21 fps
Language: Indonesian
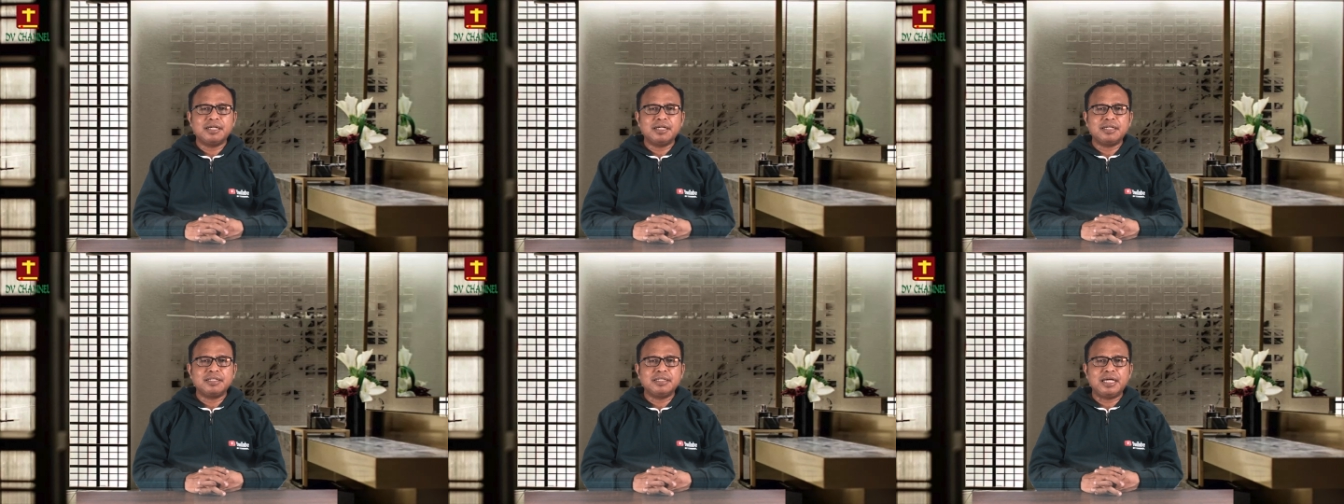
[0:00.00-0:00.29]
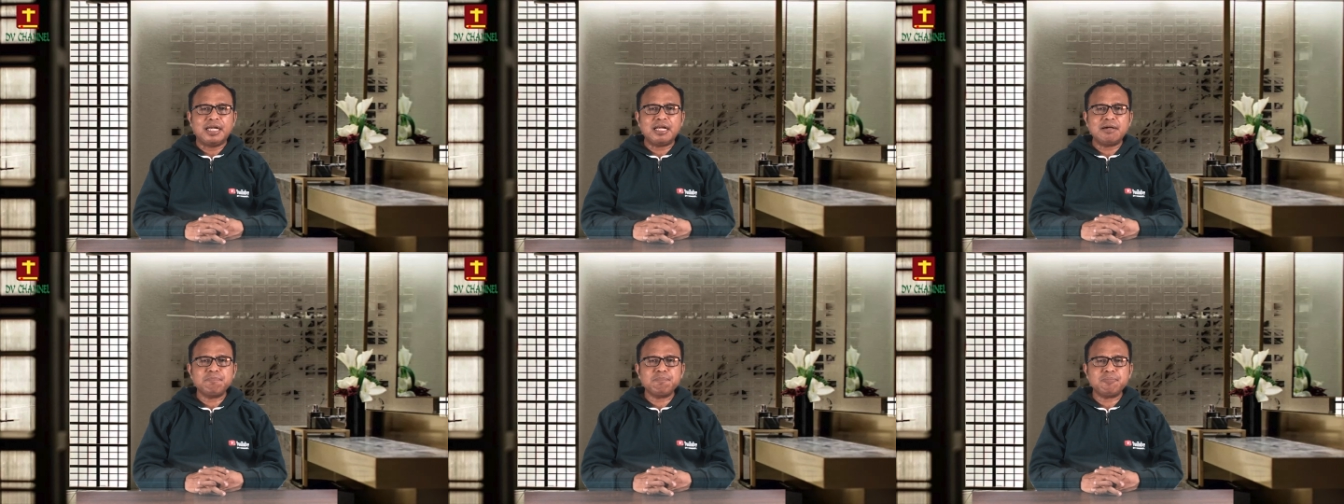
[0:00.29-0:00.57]

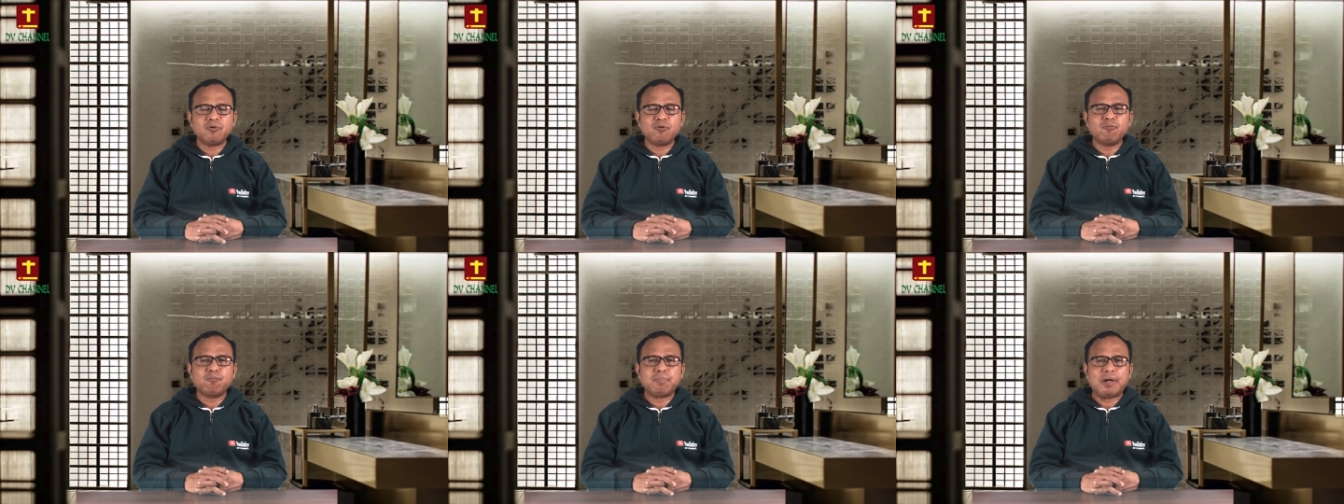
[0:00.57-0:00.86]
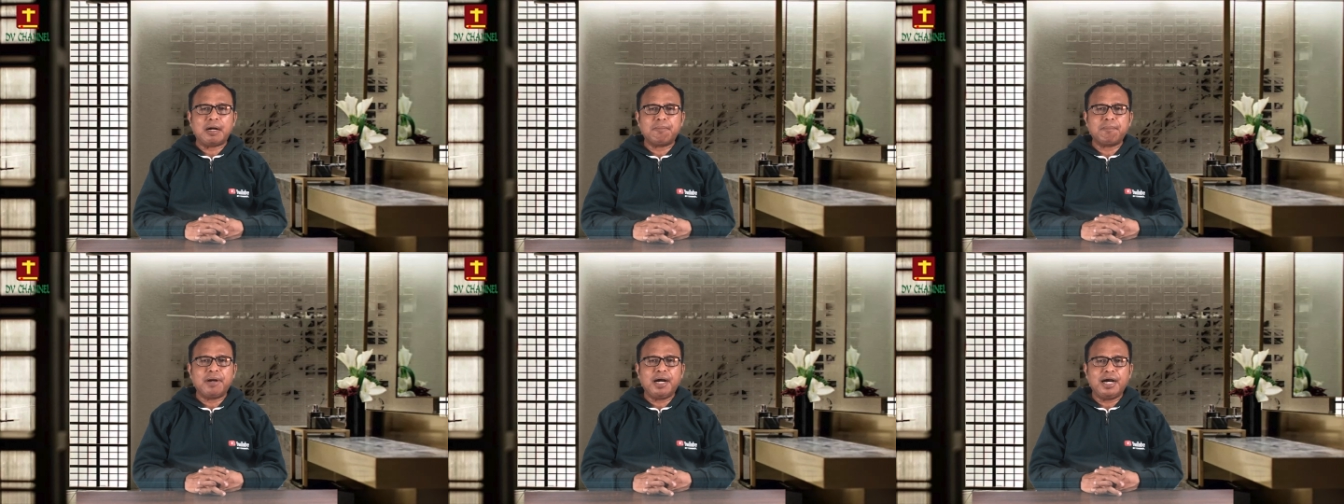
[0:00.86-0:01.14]
Dalam
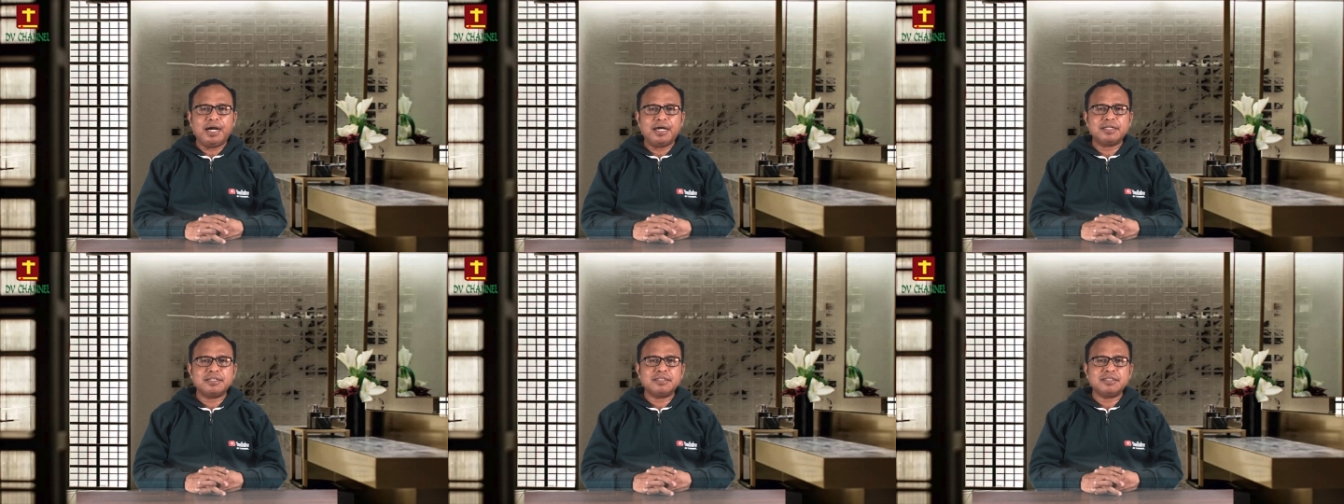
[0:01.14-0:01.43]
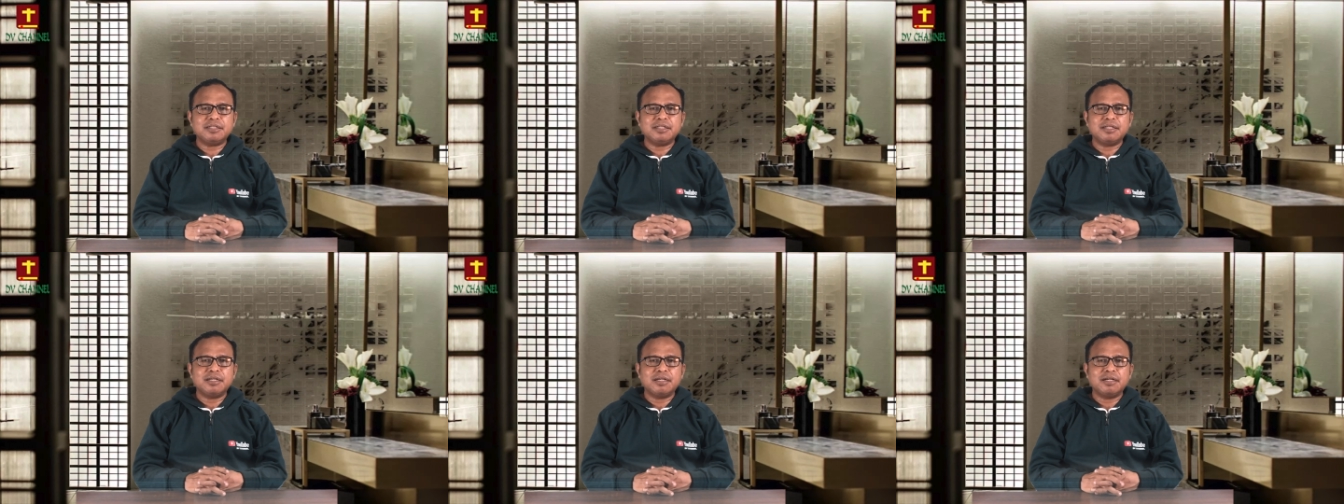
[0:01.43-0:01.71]
perumpamaan,
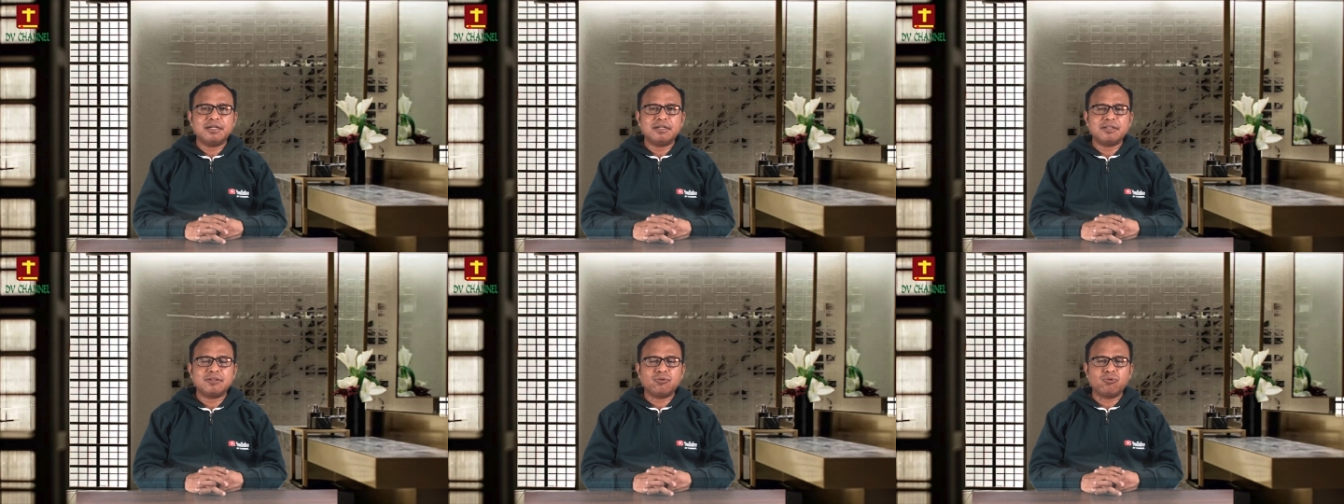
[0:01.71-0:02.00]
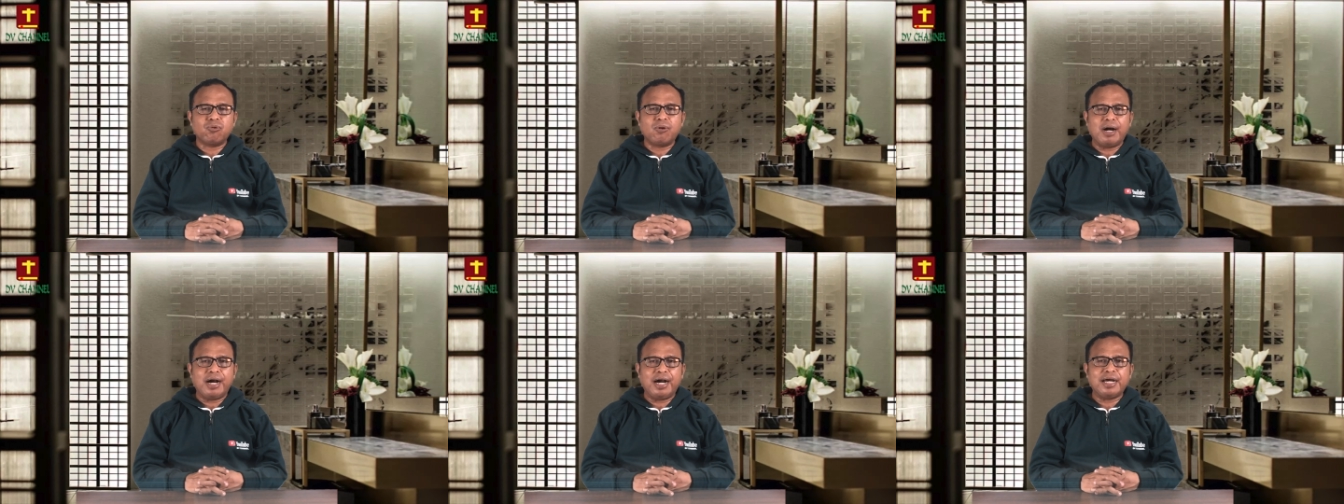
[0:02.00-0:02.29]

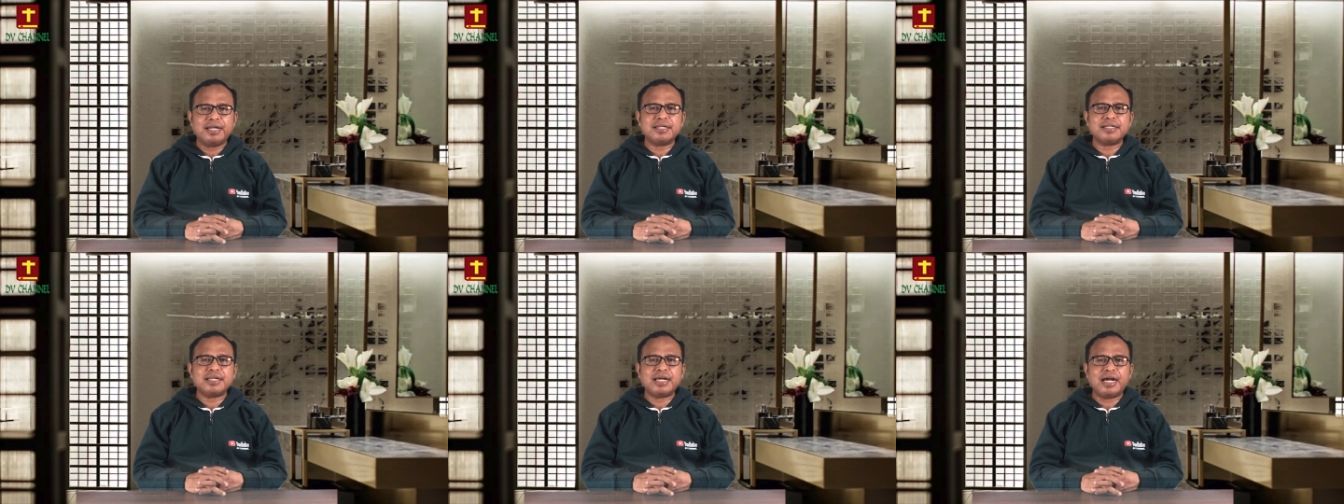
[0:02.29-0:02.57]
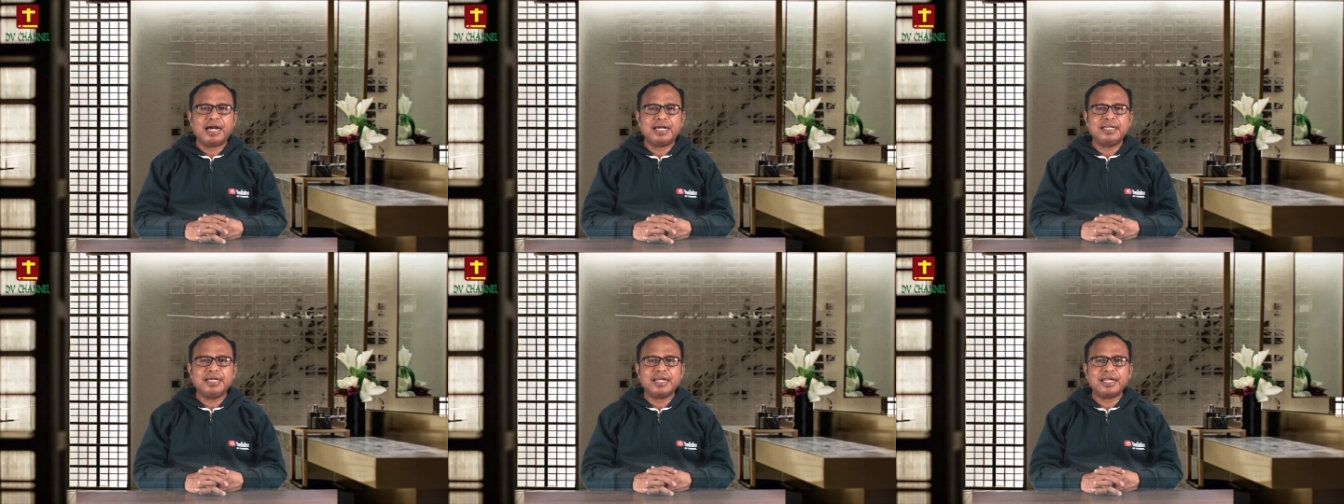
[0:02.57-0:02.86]
Tuhan
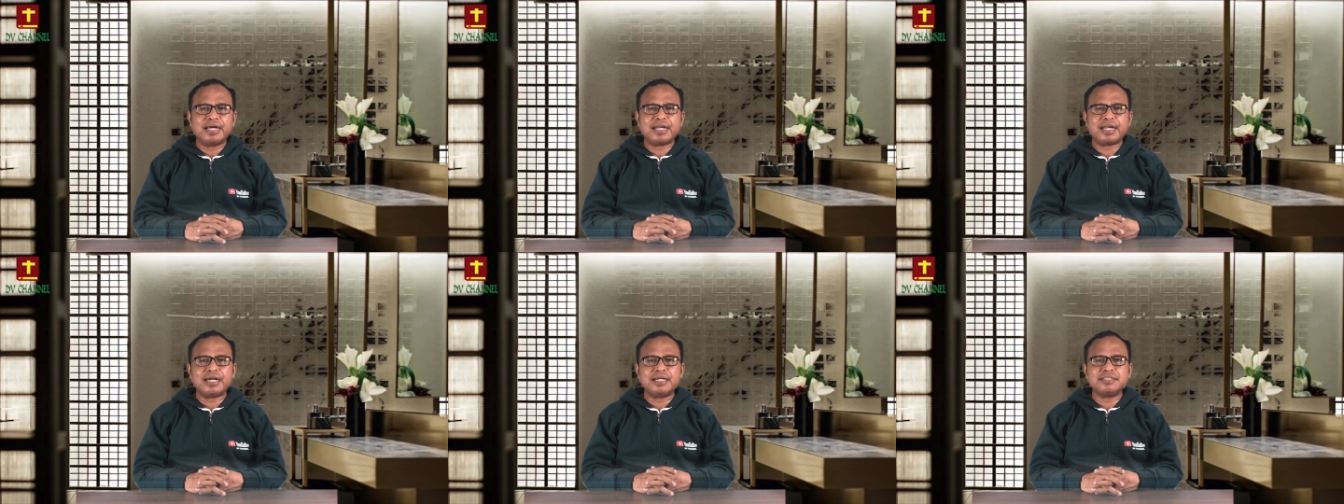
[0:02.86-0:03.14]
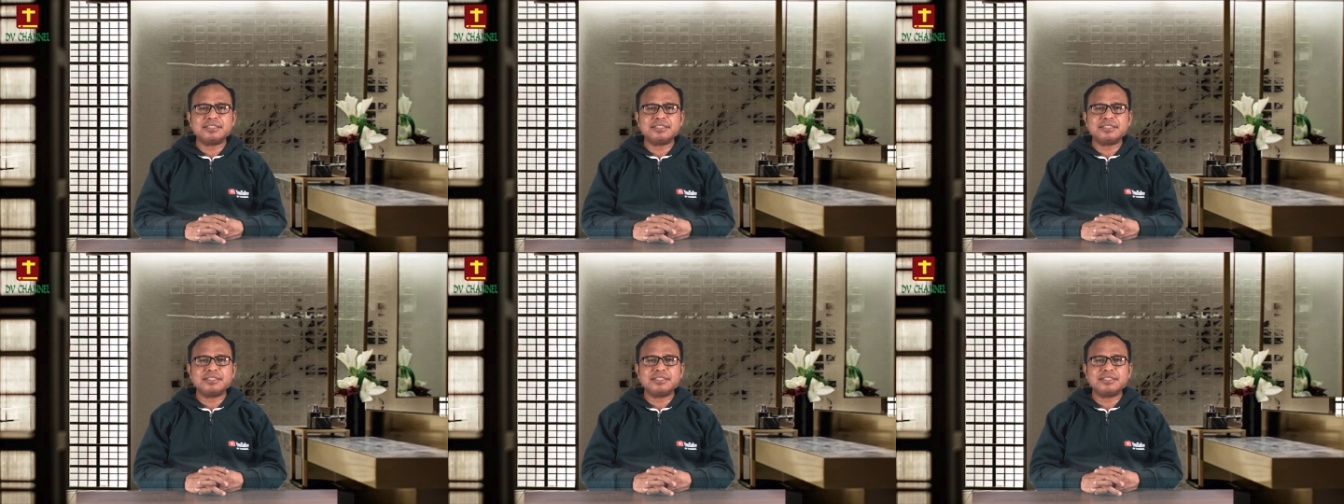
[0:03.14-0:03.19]
adalah